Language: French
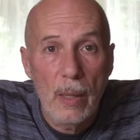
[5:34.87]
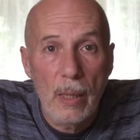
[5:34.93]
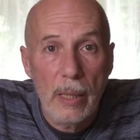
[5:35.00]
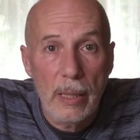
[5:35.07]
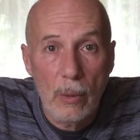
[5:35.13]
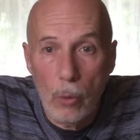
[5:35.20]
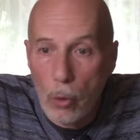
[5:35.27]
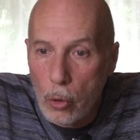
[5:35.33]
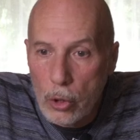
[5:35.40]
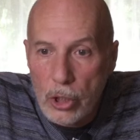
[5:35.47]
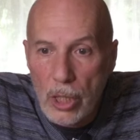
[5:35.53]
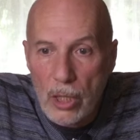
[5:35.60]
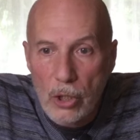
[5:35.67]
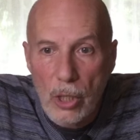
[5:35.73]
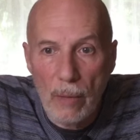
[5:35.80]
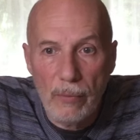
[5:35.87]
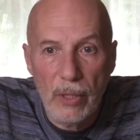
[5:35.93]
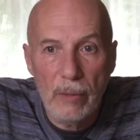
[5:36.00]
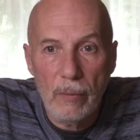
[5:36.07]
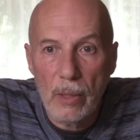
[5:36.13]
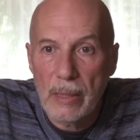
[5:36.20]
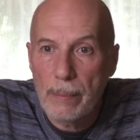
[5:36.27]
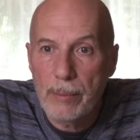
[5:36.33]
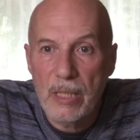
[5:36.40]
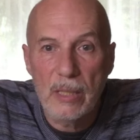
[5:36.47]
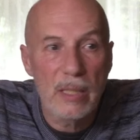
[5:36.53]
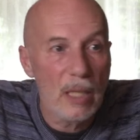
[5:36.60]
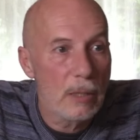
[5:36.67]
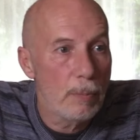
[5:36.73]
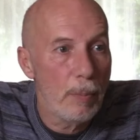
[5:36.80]
Et on recherche à vivre les petites
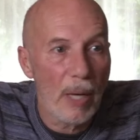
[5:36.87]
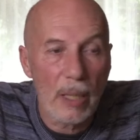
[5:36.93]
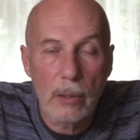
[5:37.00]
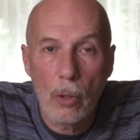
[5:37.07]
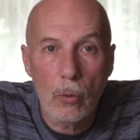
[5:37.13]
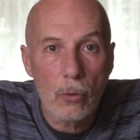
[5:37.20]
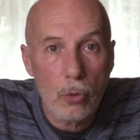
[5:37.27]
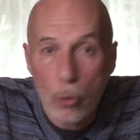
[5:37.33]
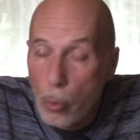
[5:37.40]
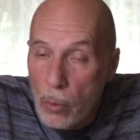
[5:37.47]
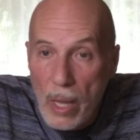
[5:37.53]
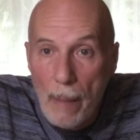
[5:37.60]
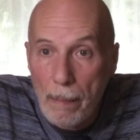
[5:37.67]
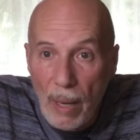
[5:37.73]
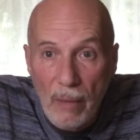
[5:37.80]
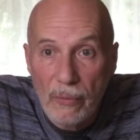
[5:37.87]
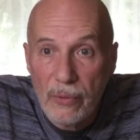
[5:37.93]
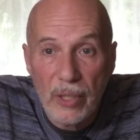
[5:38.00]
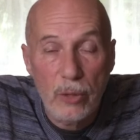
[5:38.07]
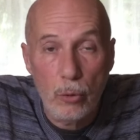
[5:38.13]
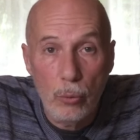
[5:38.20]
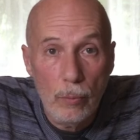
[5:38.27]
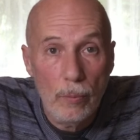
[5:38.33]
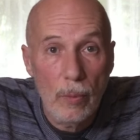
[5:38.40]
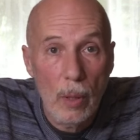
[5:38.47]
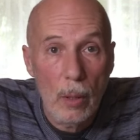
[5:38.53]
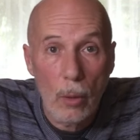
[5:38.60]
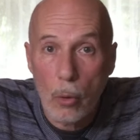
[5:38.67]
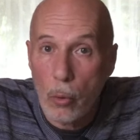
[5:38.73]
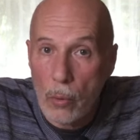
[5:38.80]
expériences qu'on n'a pas vécues,
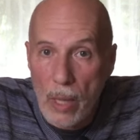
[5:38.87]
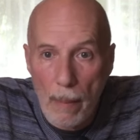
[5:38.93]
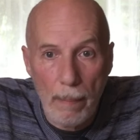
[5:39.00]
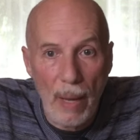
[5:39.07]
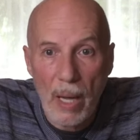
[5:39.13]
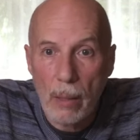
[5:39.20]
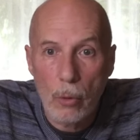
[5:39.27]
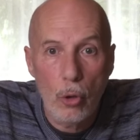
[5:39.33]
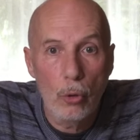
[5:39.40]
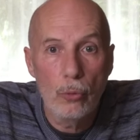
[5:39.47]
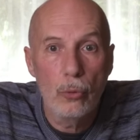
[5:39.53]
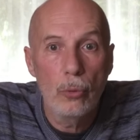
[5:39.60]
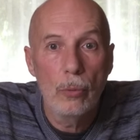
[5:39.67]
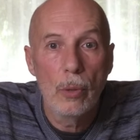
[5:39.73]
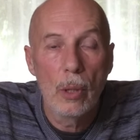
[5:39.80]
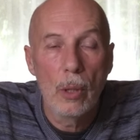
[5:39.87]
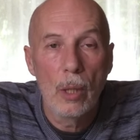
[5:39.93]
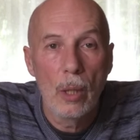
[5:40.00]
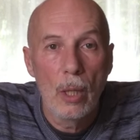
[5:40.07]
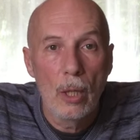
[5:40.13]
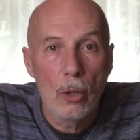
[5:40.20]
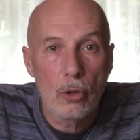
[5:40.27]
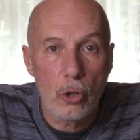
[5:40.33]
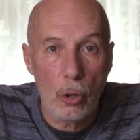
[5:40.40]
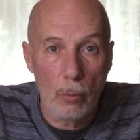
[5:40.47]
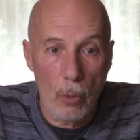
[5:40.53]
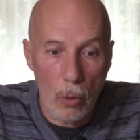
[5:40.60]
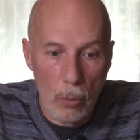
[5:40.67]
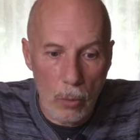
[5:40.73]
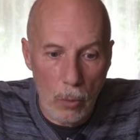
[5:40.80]
qu'on n'a pas connues.
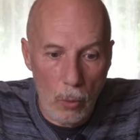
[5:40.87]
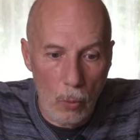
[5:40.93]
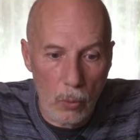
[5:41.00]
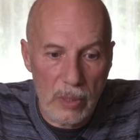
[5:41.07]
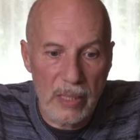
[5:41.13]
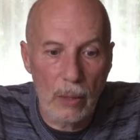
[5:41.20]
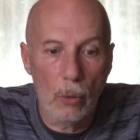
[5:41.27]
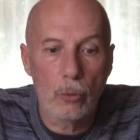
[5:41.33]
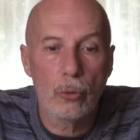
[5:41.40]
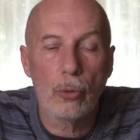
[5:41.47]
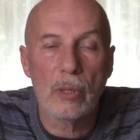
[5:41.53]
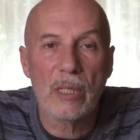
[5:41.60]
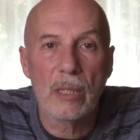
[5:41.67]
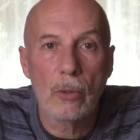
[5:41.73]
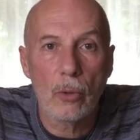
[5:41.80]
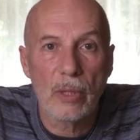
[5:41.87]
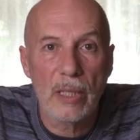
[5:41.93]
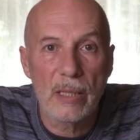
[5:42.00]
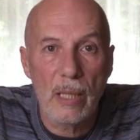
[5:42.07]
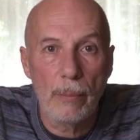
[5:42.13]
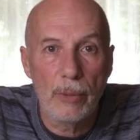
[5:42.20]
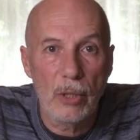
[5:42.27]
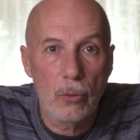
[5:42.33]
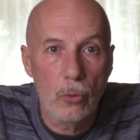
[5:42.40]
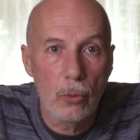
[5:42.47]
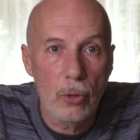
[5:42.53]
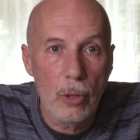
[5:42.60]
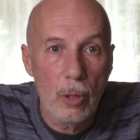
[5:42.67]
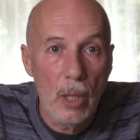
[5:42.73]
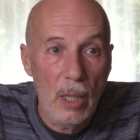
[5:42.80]
Seulement, on s'est endurci dans des
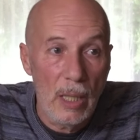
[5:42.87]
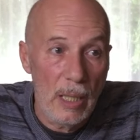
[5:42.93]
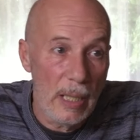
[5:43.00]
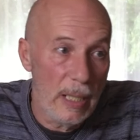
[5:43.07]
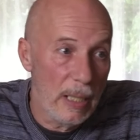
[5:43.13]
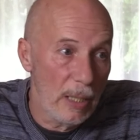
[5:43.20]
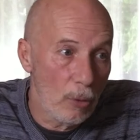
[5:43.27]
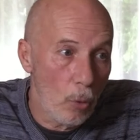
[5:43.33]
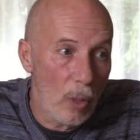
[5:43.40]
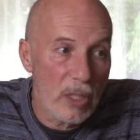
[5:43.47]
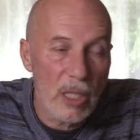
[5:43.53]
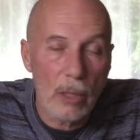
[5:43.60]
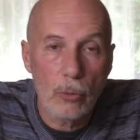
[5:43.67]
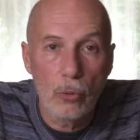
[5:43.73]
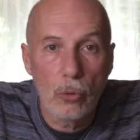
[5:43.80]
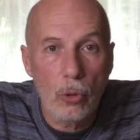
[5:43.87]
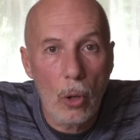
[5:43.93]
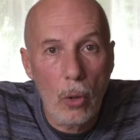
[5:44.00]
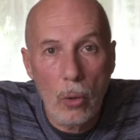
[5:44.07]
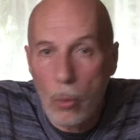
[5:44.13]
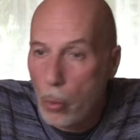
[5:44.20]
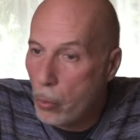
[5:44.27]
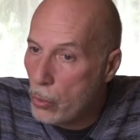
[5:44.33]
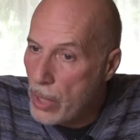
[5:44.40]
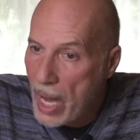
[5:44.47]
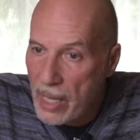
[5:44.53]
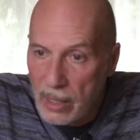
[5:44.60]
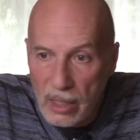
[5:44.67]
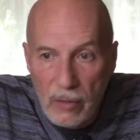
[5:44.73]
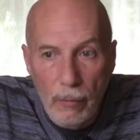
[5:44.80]
habitudes et les trois quarts du temps, on
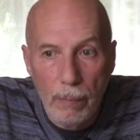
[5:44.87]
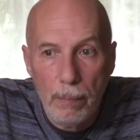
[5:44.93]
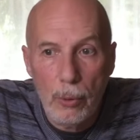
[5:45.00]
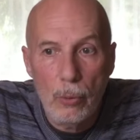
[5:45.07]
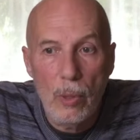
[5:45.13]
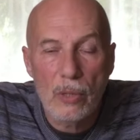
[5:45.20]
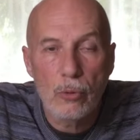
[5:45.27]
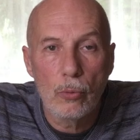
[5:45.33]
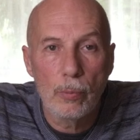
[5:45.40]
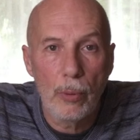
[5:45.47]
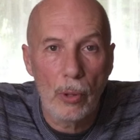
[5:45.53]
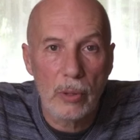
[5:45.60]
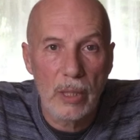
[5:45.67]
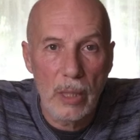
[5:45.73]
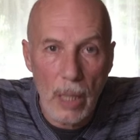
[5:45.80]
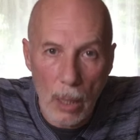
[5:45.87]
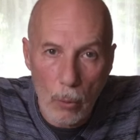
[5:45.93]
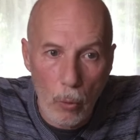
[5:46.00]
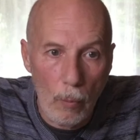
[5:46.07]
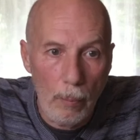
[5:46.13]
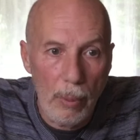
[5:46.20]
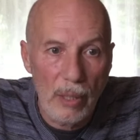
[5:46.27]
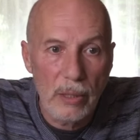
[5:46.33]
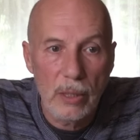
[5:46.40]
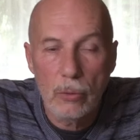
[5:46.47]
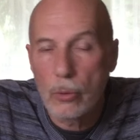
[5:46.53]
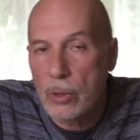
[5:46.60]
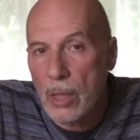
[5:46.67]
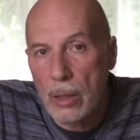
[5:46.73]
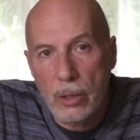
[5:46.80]
n'arrive plus à supporter la compagnie de
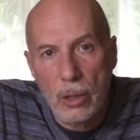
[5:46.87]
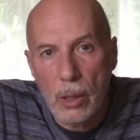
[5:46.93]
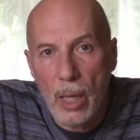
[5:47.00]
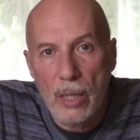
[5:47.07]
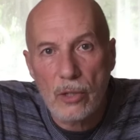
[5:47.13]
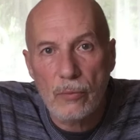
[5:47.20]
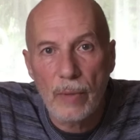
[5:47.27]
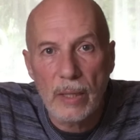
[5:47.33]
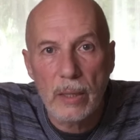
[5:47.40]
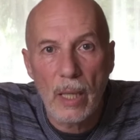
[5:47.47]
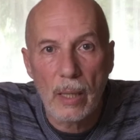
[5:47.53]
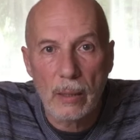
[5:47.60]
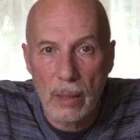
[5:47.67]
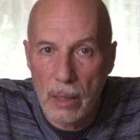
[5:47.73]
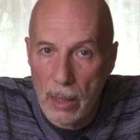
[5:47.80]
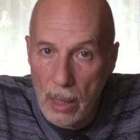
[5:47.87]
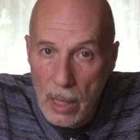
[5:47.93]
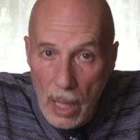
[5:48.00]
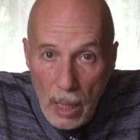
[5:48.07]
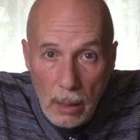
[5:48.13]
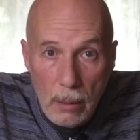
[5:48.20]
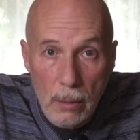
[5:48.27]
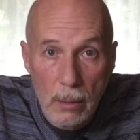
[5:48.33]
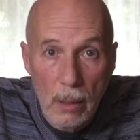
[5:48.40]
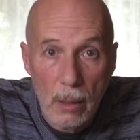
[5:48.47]
quelqu'un H24. Et là,